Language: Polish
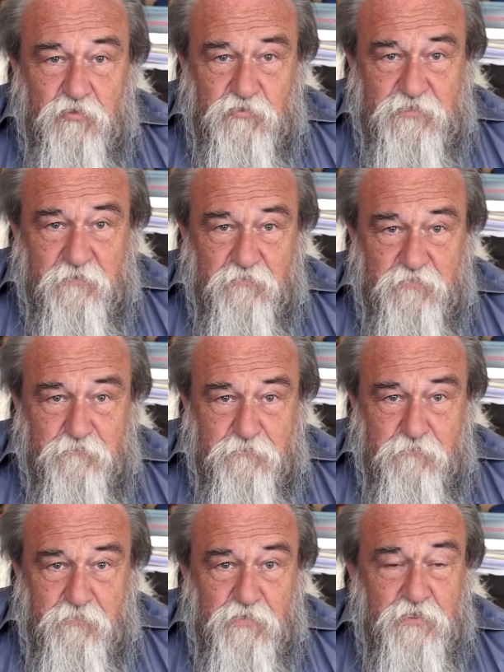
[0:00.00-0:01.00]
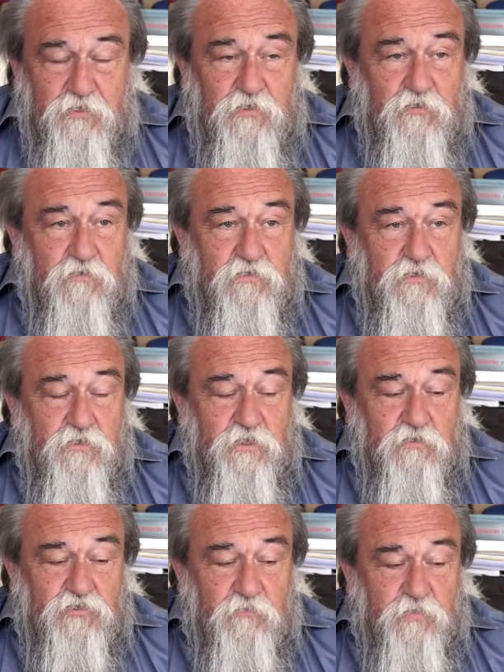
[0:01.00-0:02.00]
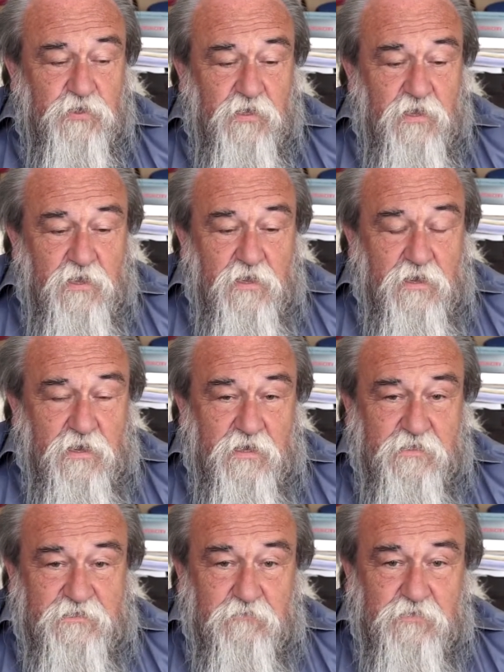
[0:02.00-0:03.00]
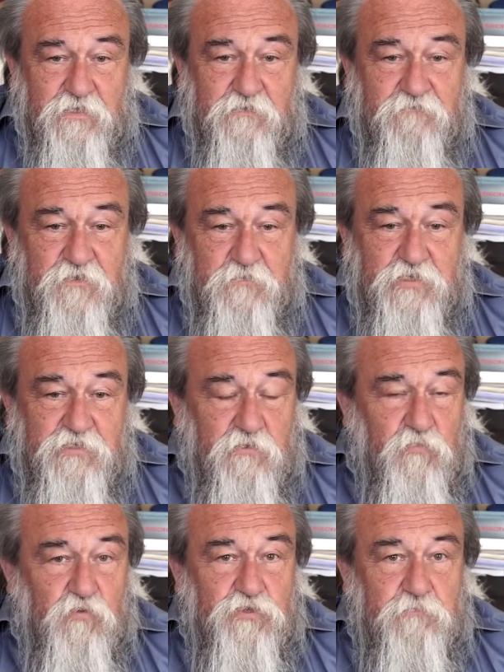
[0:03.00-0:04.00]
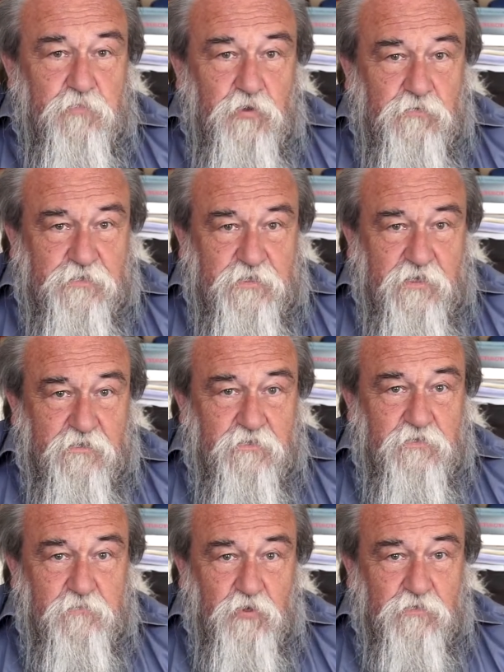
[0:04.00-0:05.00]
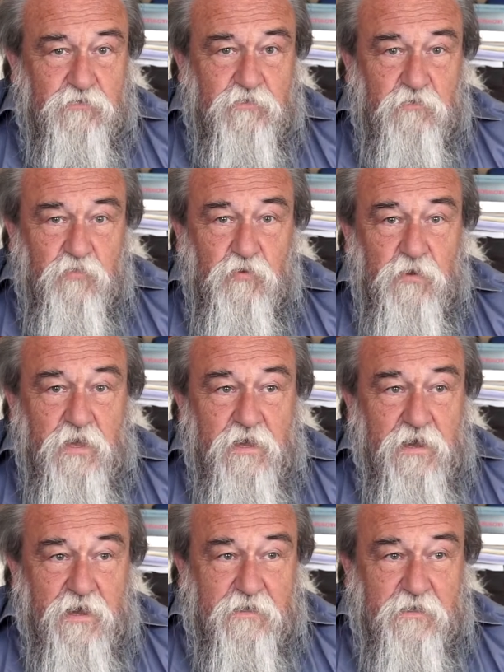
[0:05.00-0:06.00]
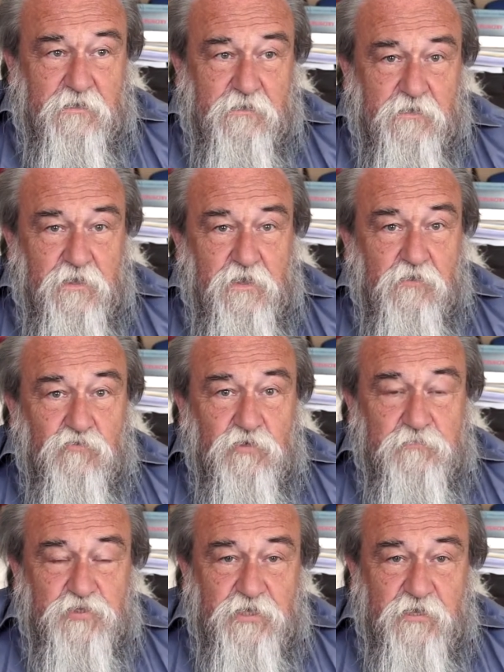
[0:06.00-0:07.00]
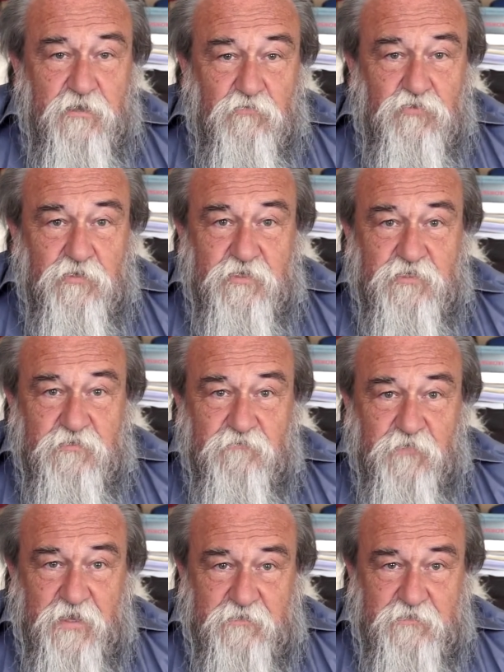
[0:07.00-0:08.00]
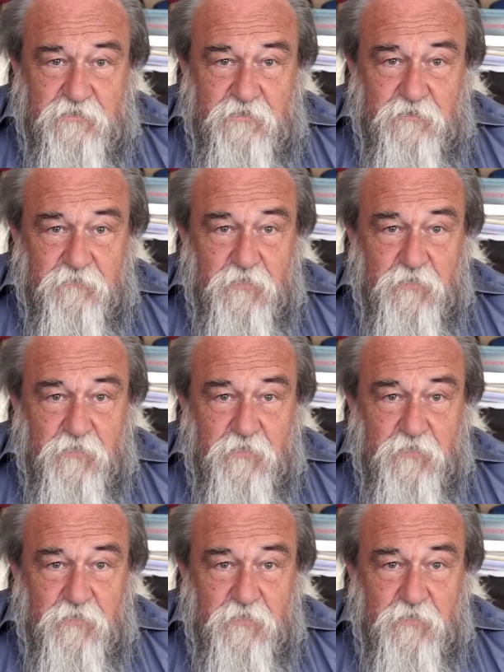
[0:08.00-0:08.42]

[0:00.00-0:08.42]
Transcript: plus tam inni, inne osoby, ale cały ten wymysł to był Diponta. Dipont to był agent, który przyjechał do nas z Francji.